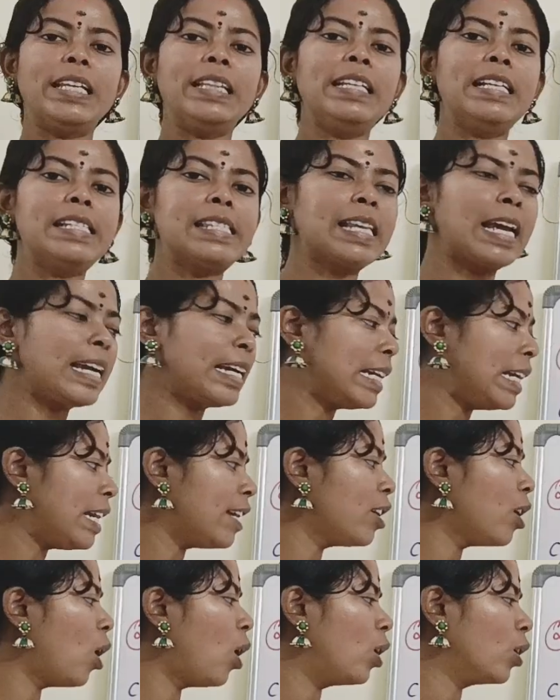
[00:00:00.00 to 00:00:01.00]
இந்த
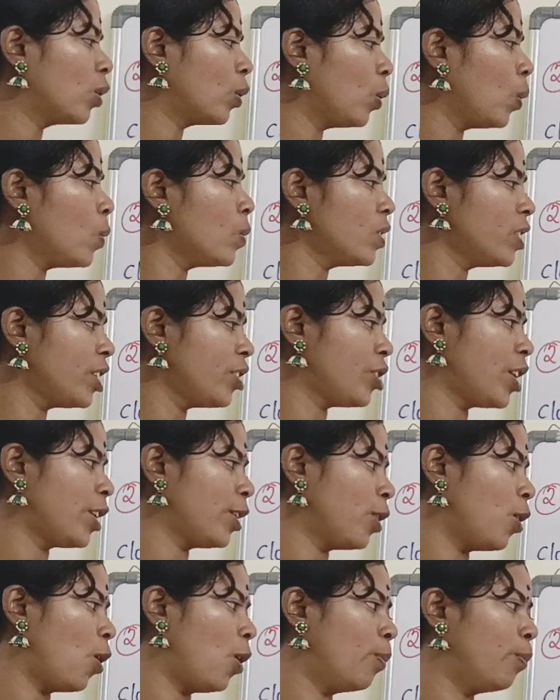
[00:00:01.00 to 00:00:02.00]
சைக்ளிக் ஆர் க்ளோஸ்டு
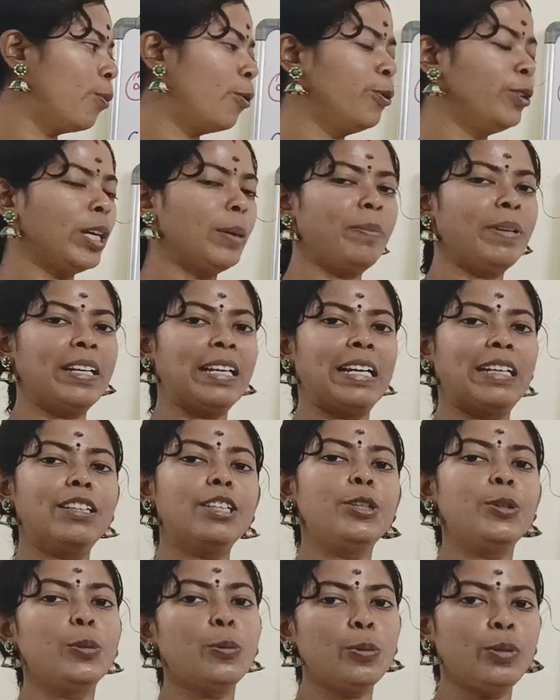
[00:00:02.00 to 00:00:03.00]
செயின் காம்பவுண்ட்
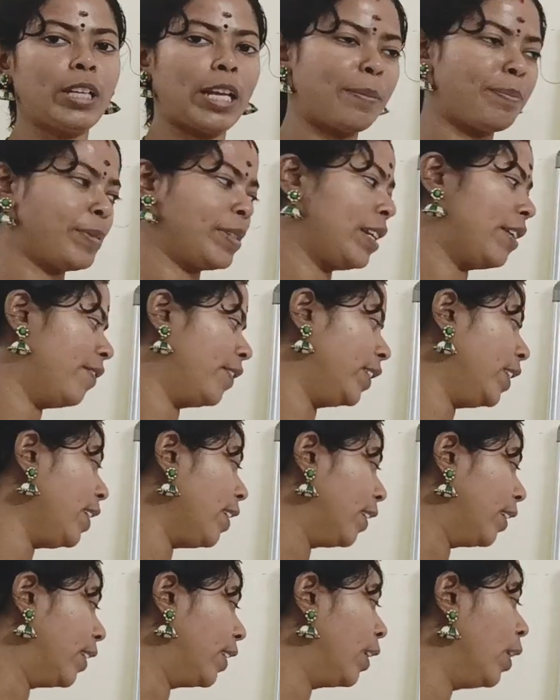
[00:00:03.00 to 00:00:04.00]
அப்படிங்கிறது டூ டைப்ஸில் வந்து
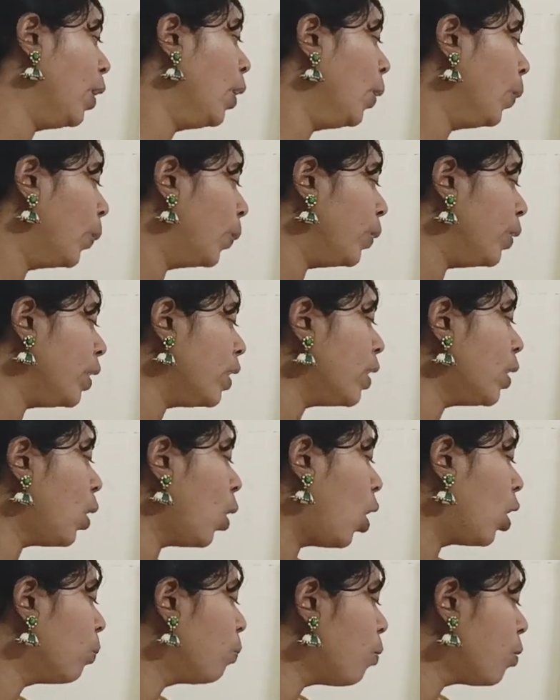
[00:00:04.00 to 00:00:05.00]
இருக்குது ஒன்று
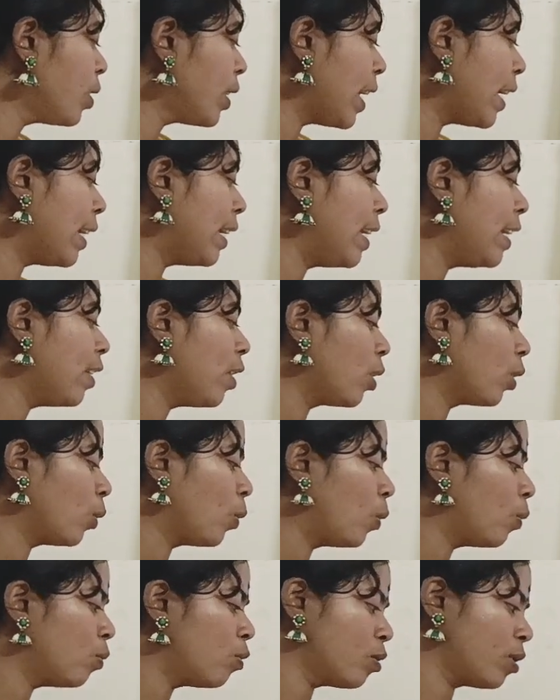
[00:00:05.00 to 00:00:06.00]
கார்போசைக்ளிக் ஆர்
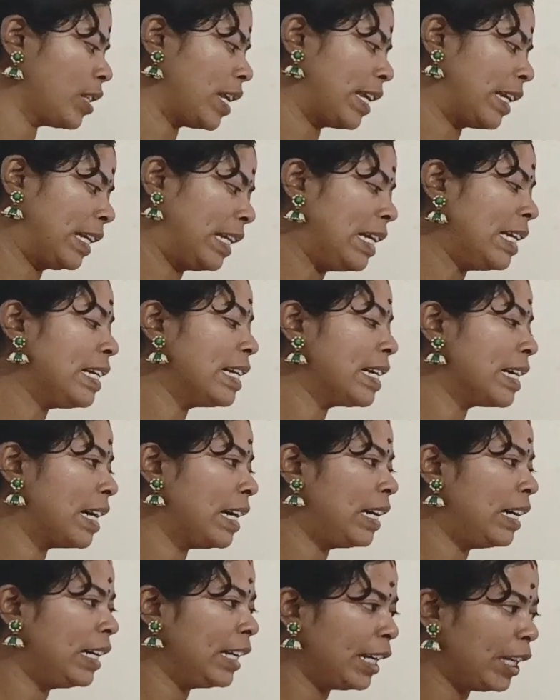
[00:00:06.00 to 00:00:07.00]
ஹோமோசைக்ளிக்
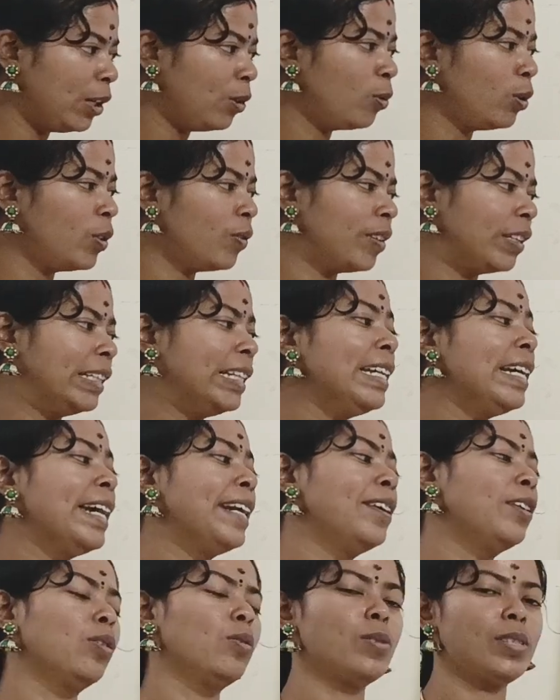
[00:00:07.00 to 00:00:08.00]
இன்னொன்று வந்து
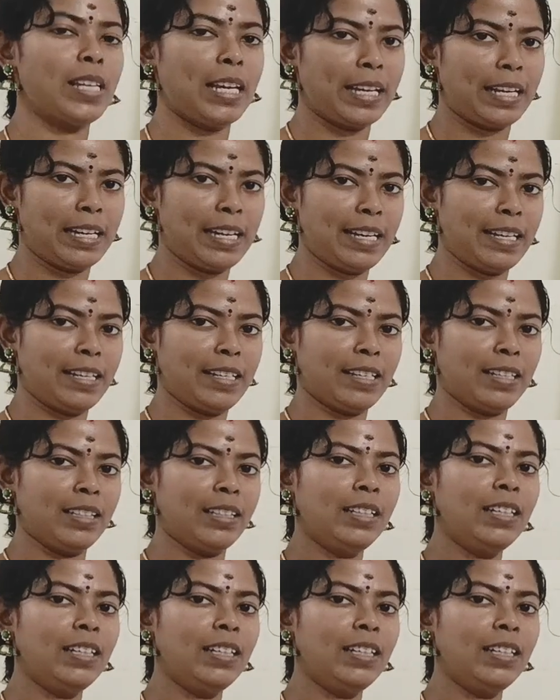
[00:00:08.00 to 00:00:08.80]
ஹெட்ரோசைக்ளிக்